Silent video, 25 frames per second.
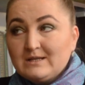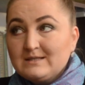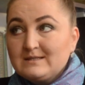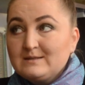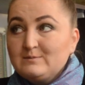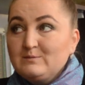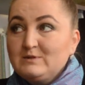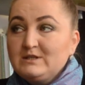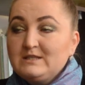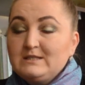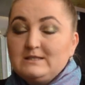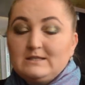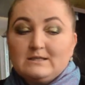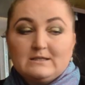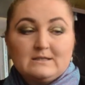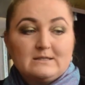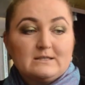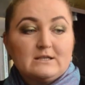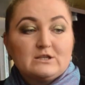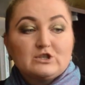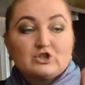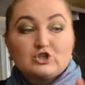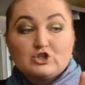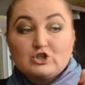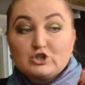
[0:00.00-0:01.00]

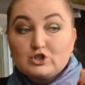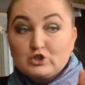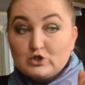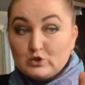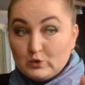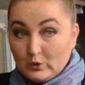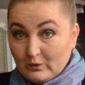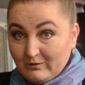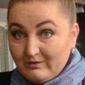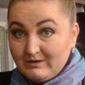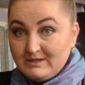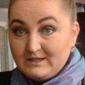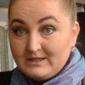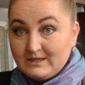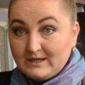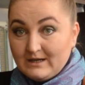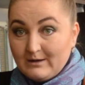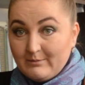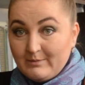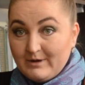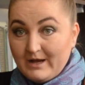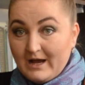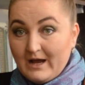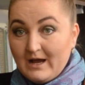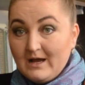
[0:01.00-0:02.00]
сместился с 6
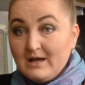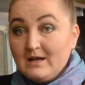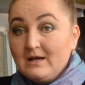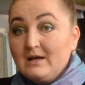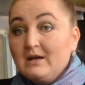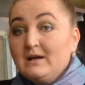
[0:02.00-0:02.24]
декабря